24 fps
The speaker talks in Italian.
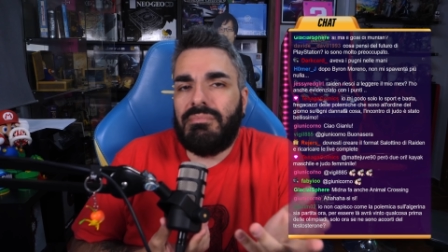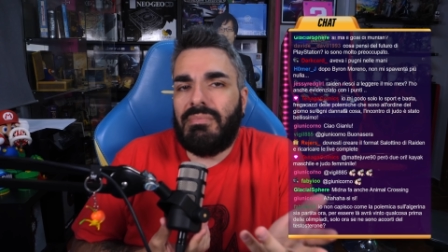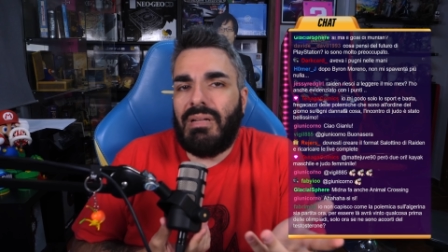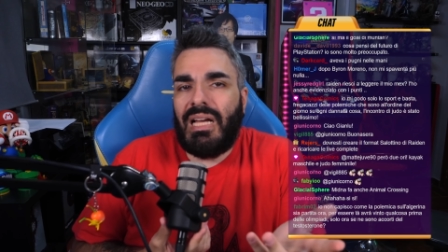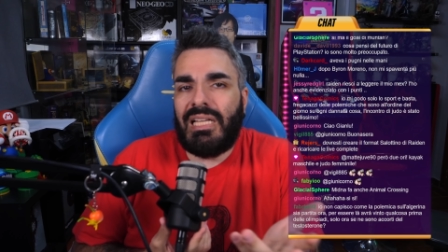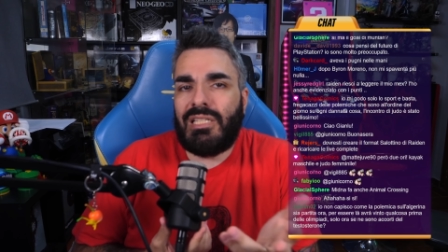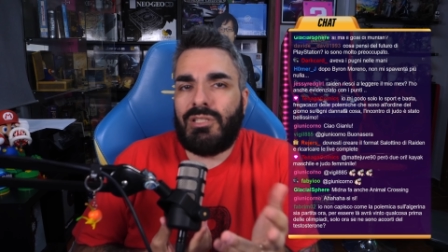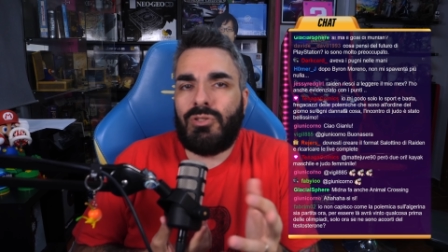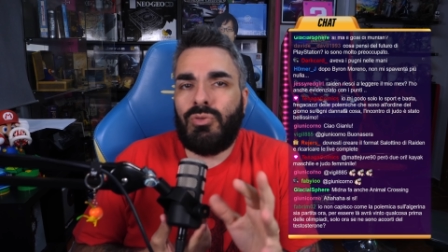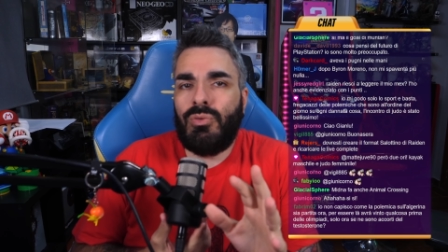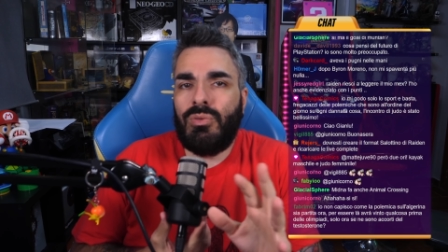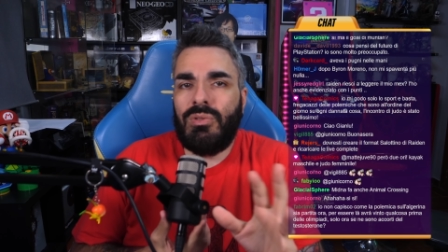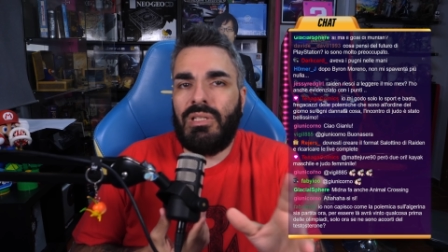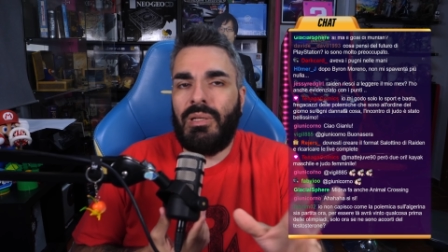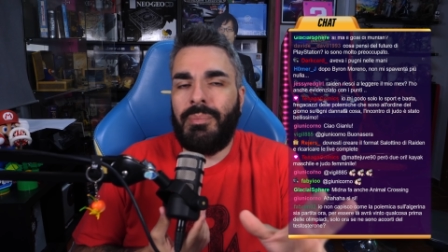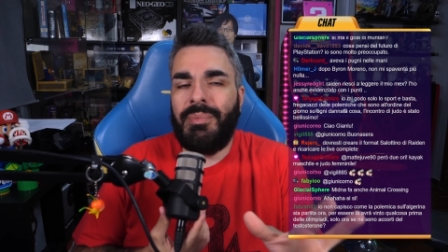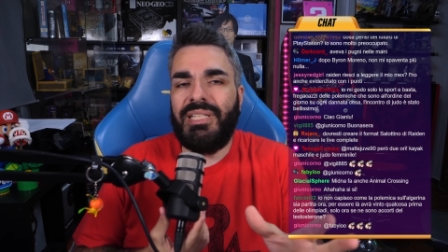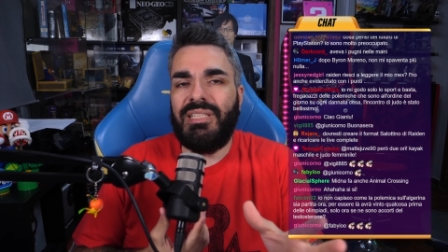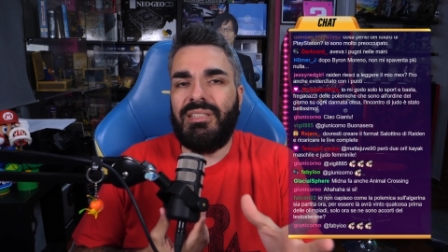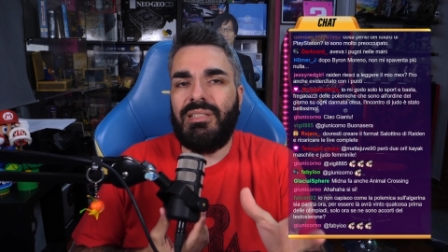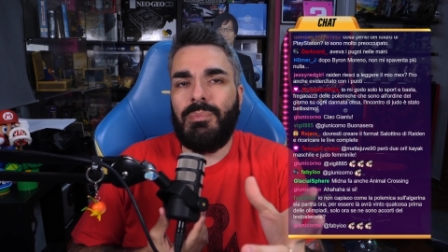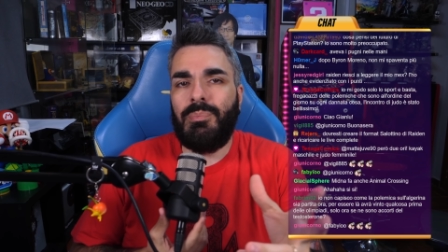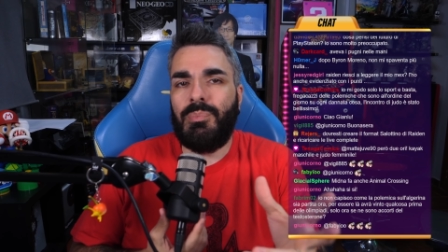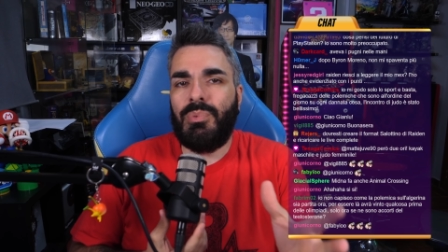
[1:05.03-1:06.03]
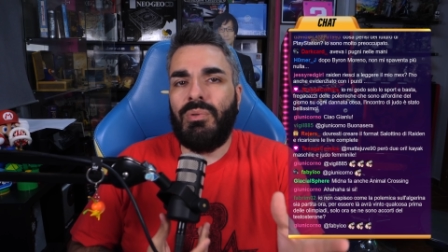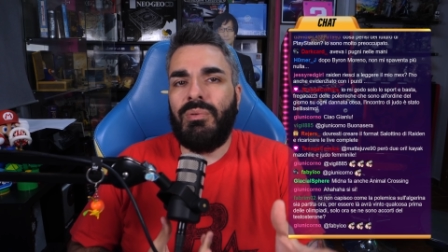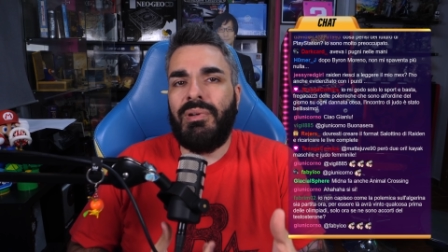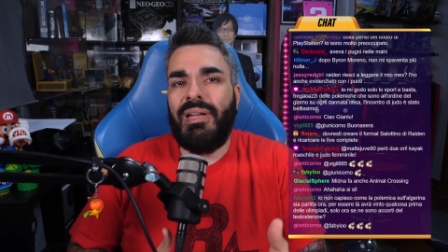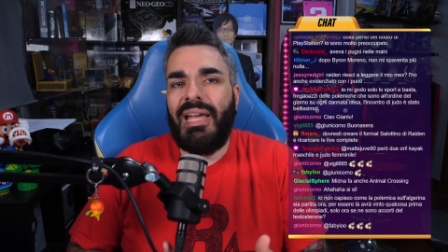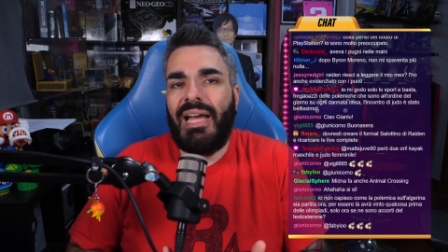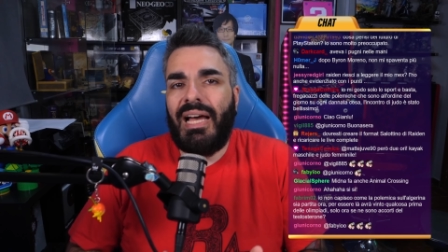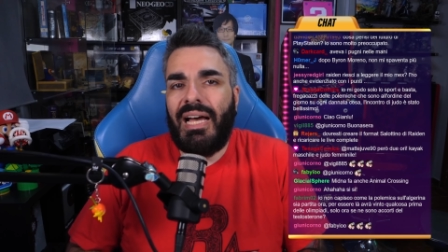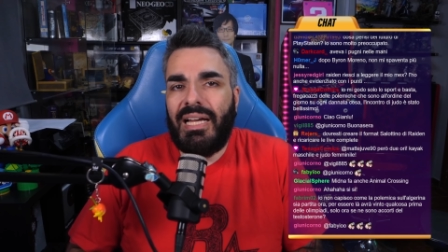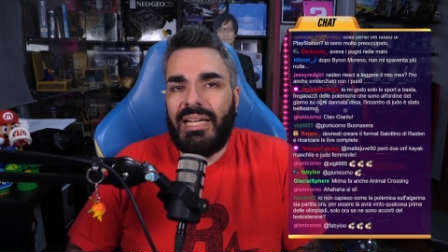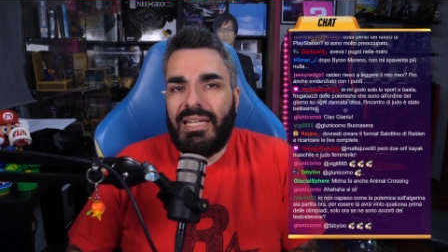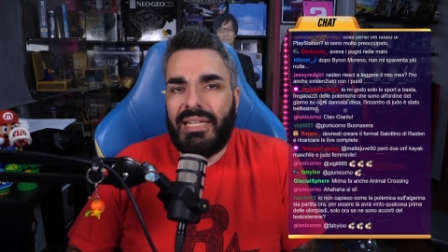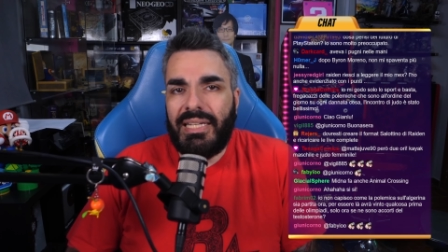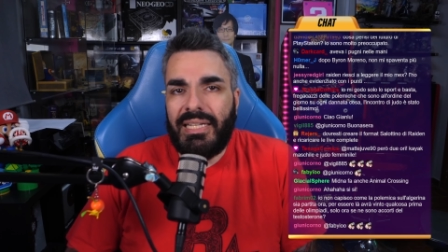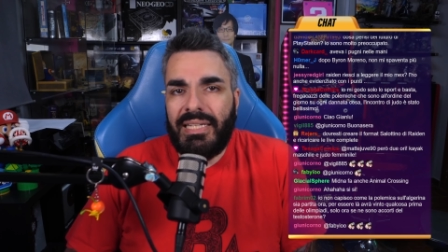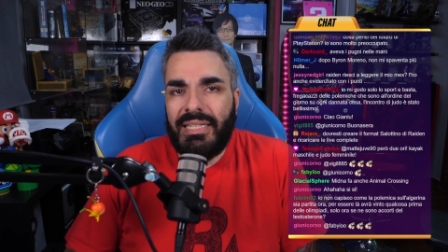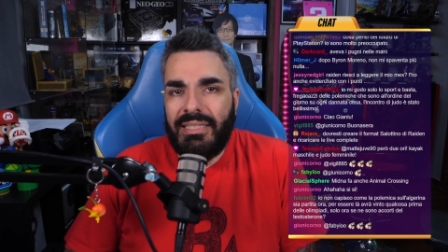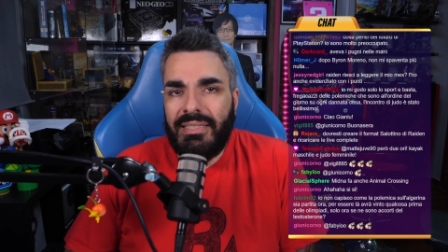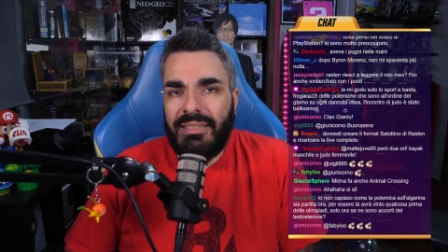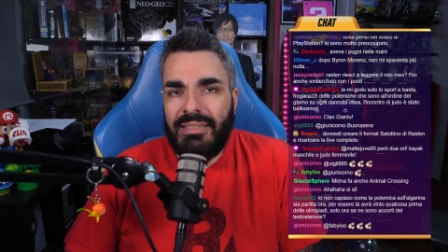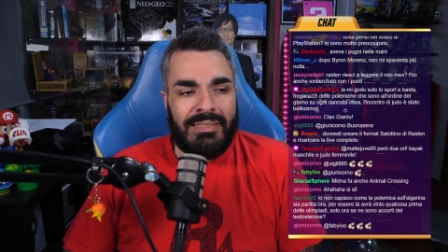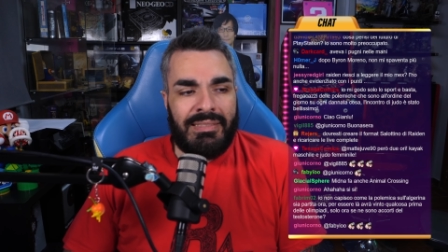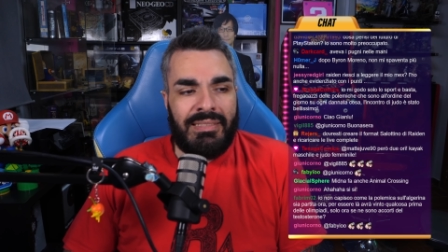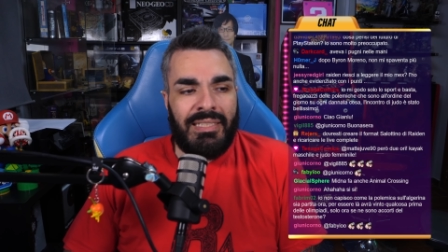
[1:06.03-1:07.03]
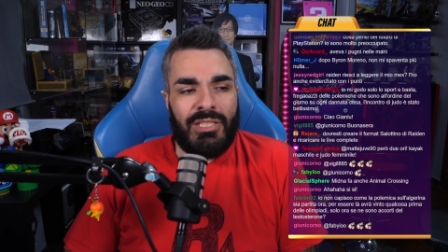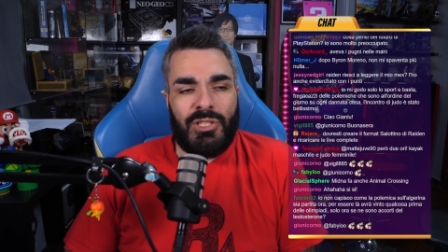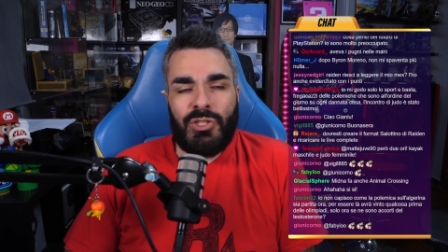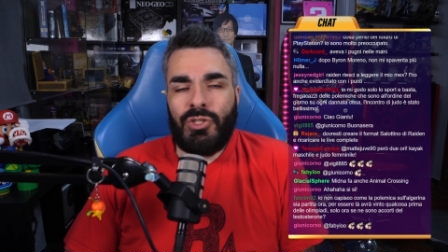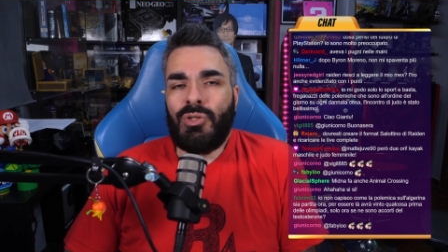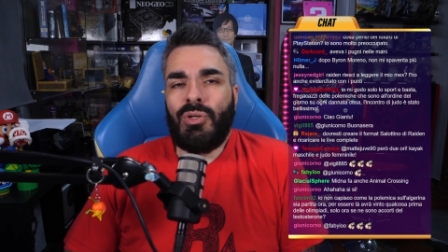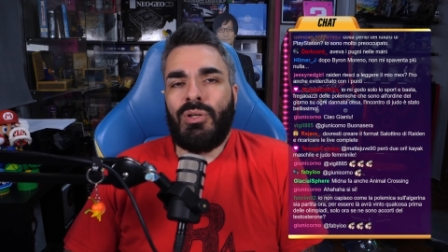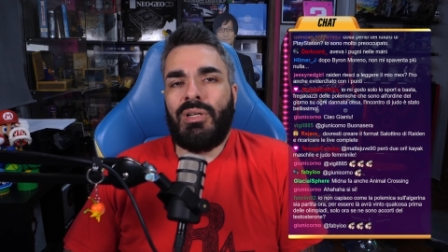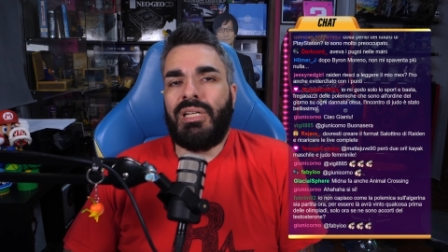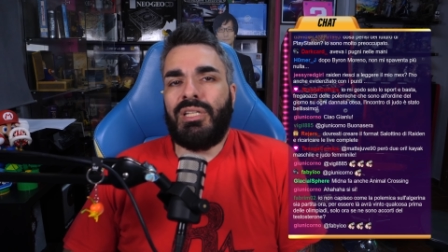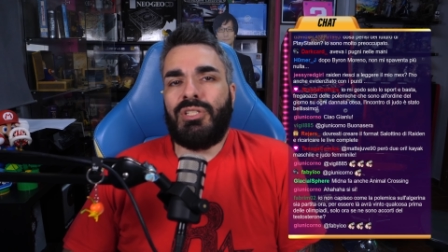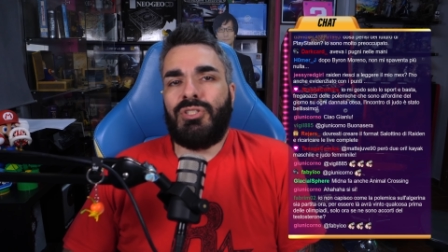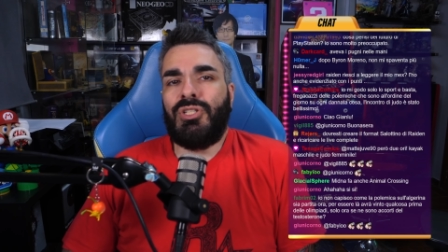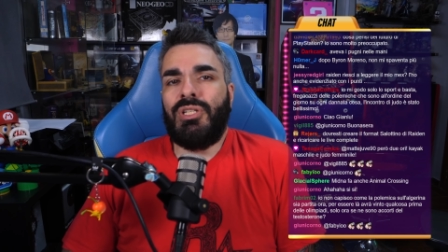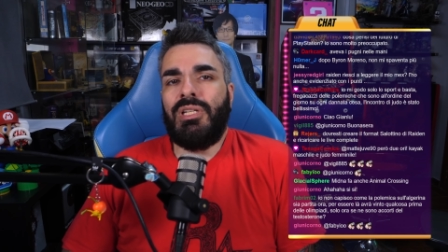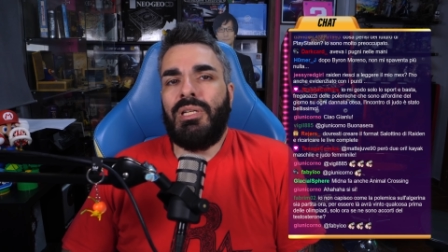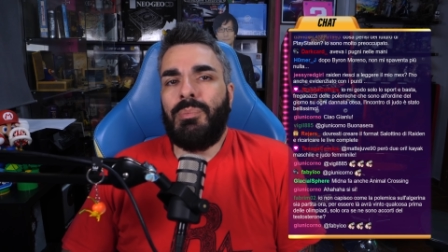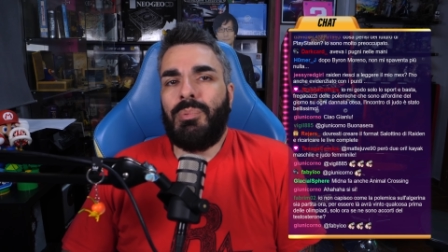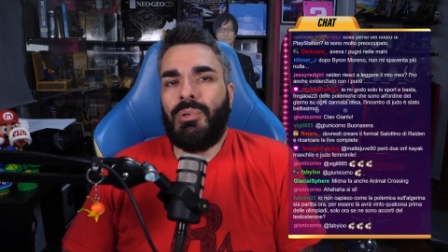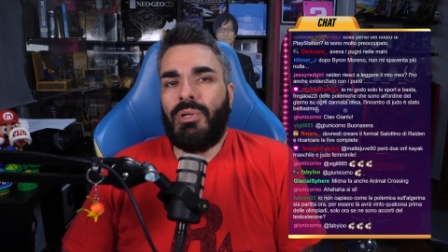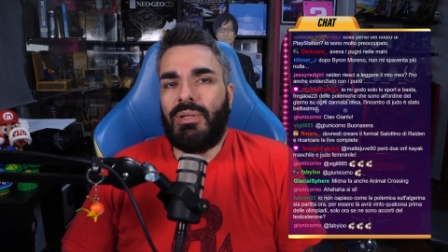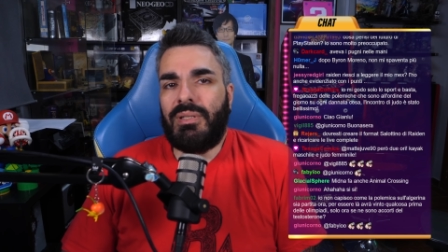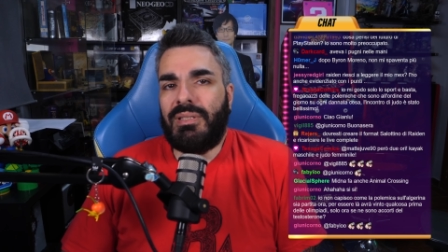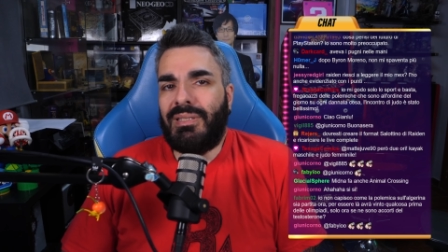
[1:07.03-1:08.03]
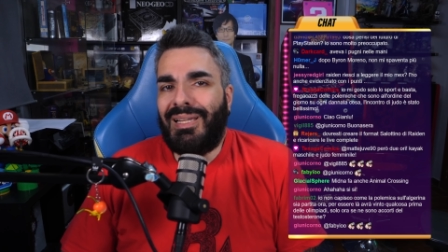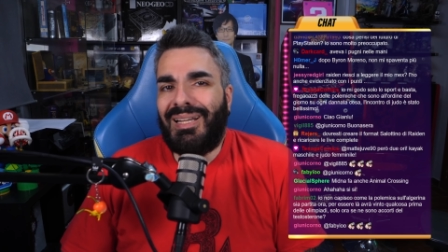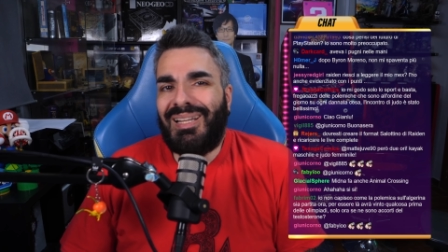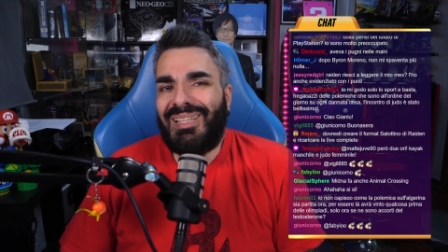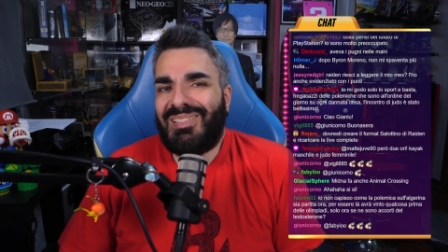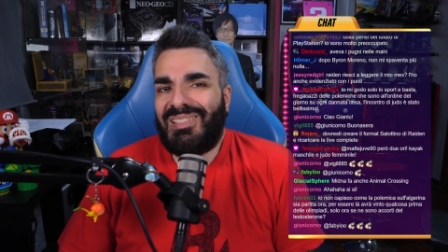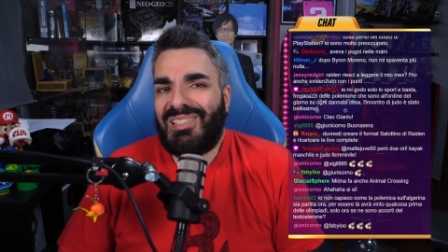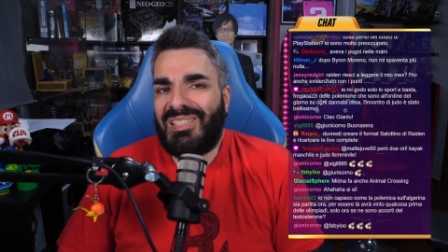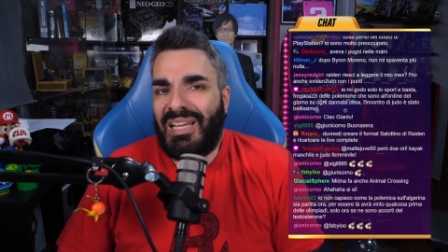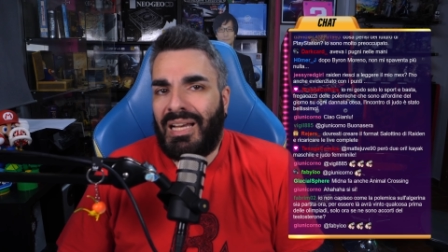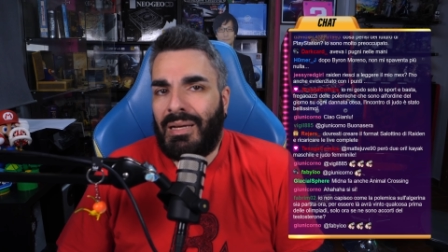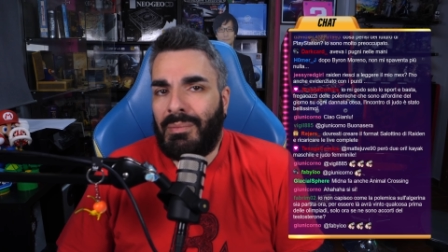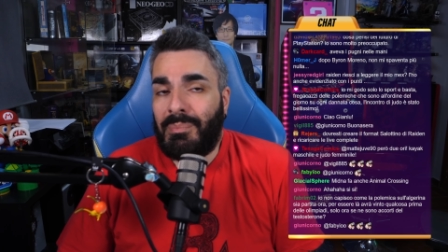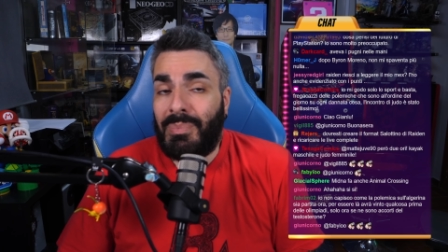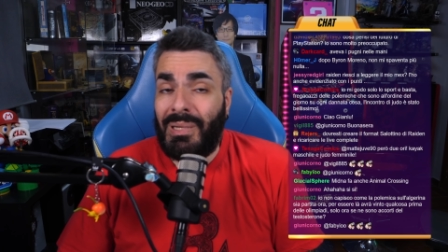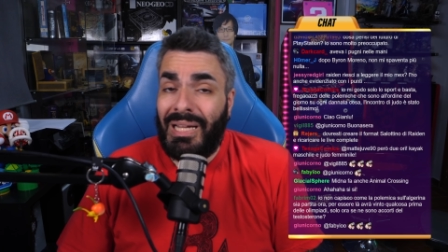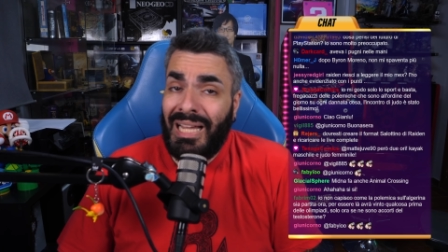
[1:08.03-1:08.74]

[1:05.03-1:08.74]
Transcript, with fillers: assolutamente più neanche di ciò che ci riporta la stampa.